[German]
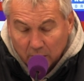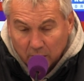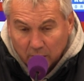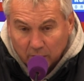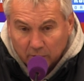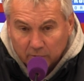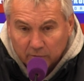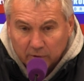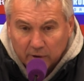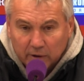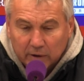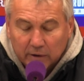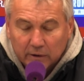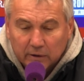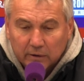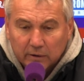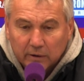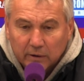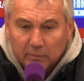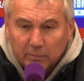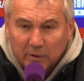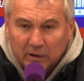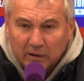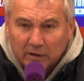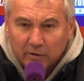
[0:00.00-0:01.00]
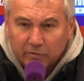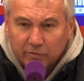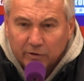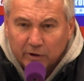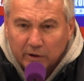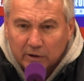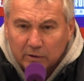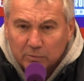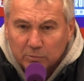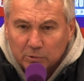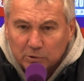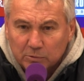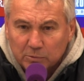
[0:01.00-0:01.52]
Aber im
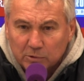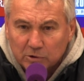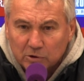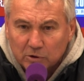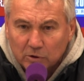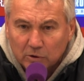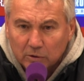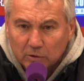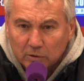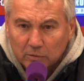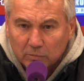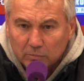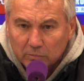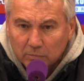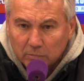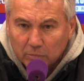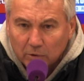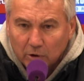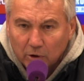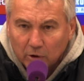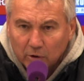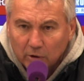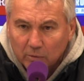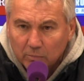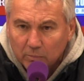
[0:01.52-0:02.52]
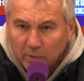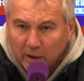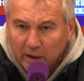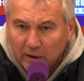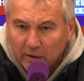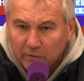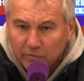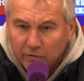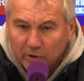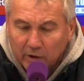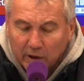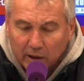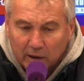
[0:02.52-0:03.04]
Endeffekt muss man sagen, können
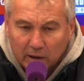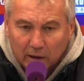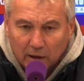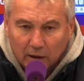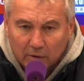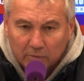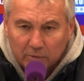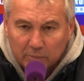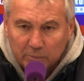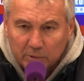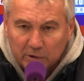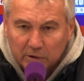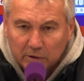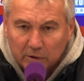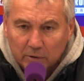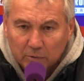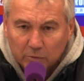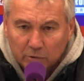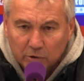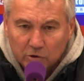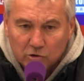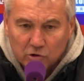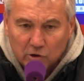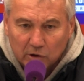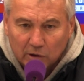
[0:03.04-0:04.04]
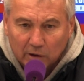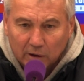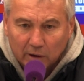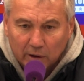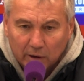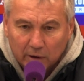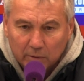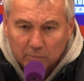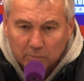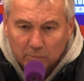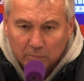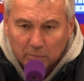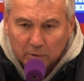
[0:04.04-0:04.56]
beide Vereine, glaube ich, mit den Unentschieden
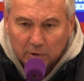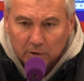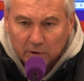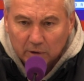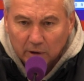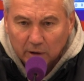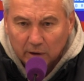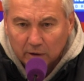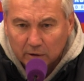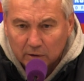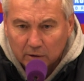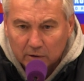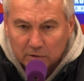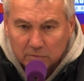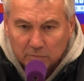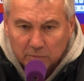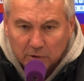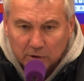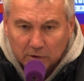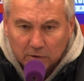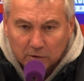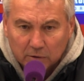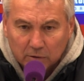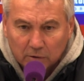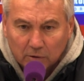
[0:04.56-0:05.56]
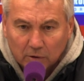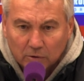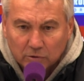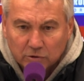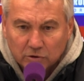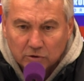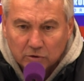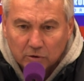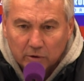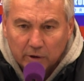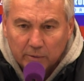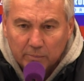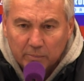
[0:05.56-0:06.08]
leben. Ich denke, dass wir
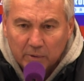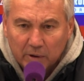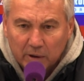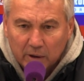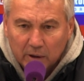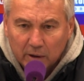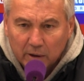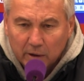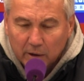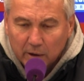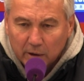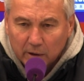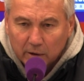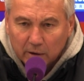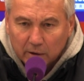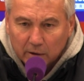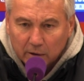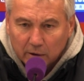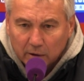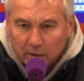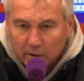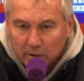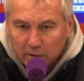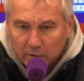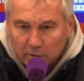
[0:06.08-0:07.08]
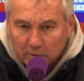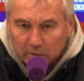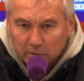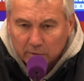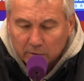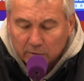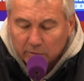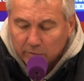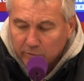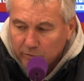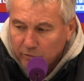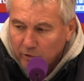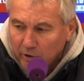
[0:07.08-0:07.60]
trotz allem äh,
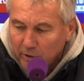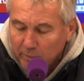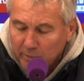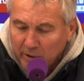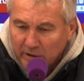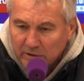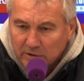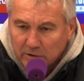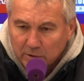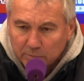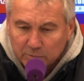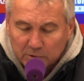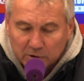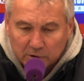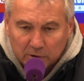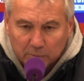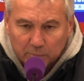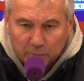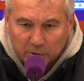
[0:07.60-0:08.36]
vor allem erst, ich habe die